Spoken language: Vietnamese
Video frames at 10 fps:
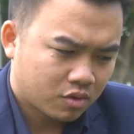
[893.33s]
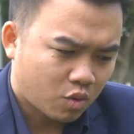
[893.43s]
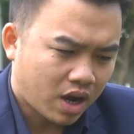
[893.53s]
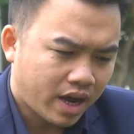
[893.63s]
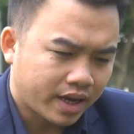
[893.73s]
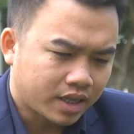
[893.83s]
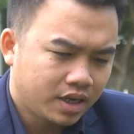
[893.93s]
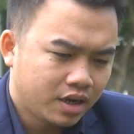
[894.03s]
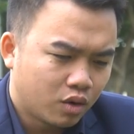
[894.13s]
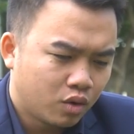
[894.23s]
Quang Hải thi
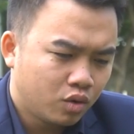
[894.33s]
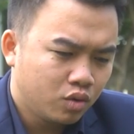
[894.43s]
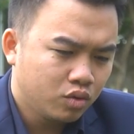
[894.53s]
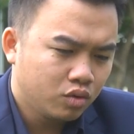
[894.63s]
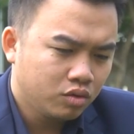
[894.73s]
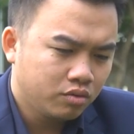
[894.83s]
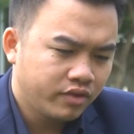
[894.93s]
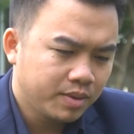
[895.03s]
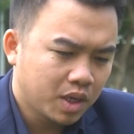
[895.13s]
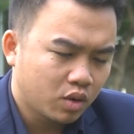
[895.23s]
đấu
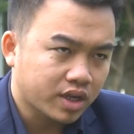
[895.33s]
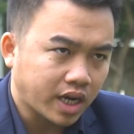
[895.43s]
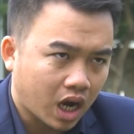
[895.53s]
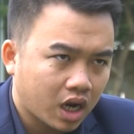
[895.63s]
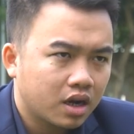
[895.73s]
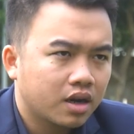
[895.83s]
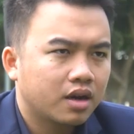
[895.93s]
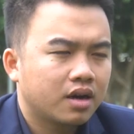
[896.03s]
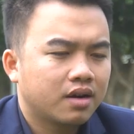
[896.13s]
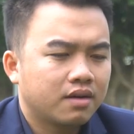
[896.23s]
với một độ dày đặc
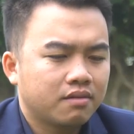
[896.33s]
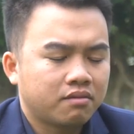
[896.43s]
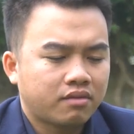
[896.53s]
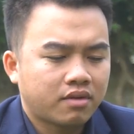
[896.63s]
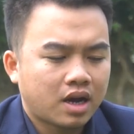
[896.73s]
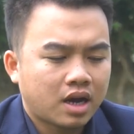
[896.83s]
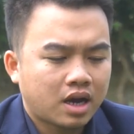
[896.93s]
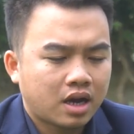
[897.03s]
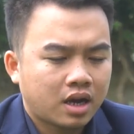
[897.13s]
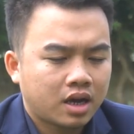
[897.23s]
và
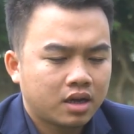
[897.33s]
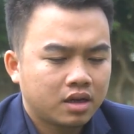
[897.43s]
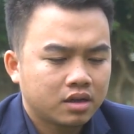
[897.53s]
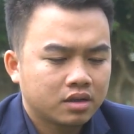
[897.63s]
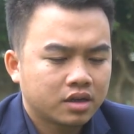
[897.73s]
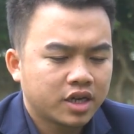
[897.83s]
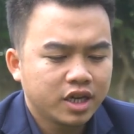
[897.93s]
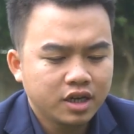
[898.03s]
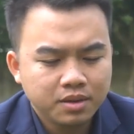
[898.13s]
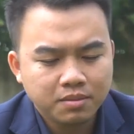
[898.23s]

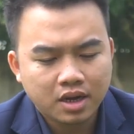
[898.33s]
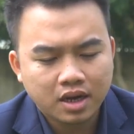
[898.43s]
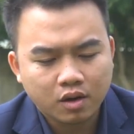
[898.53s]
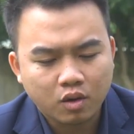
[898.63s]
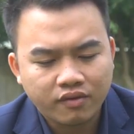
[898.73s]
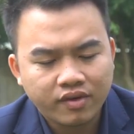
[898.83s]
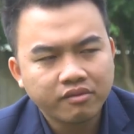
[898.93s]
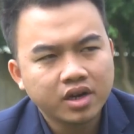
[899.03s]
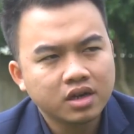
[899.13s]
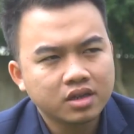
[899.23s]
khi mà có Phan
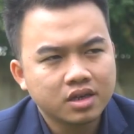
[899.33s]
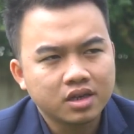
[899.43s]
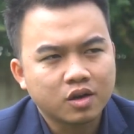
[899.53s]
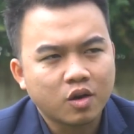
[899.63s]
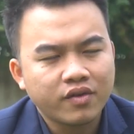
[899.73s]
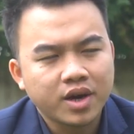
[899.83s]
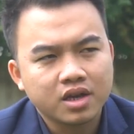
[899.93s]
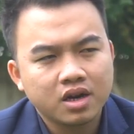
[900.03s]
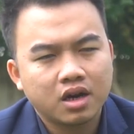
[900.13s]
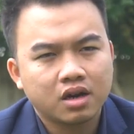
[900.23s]
Văn Đức thì có vẻ
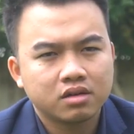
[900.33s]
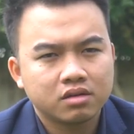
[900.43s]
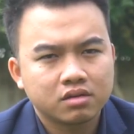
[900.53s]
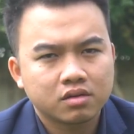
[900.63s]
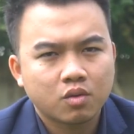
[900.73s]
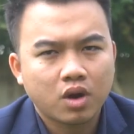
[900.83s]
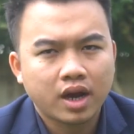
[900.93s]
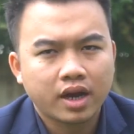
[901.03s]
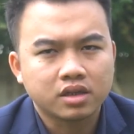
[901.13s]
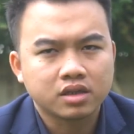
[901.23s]
như là Quang Hải